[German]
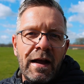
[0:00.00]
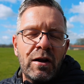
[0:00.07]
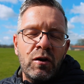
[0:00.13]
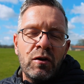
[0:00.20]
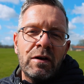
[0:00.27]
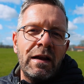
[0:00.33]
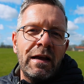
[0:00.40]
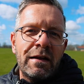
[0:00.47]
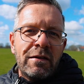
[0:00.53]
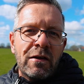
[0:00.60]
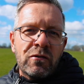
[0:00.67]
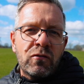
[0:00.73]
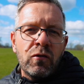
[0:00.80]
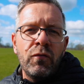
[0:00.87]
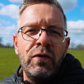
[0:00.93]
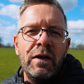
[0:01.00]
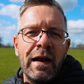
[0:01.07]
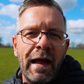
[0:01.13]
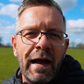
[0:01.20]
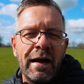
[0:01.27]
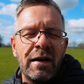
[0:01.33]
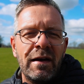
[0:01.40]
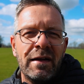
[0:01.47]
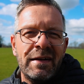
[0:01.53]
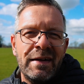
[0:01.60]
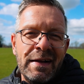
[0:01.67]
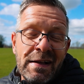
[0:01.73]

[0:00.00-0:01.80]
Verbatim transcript: glücklich, dass so viele Angler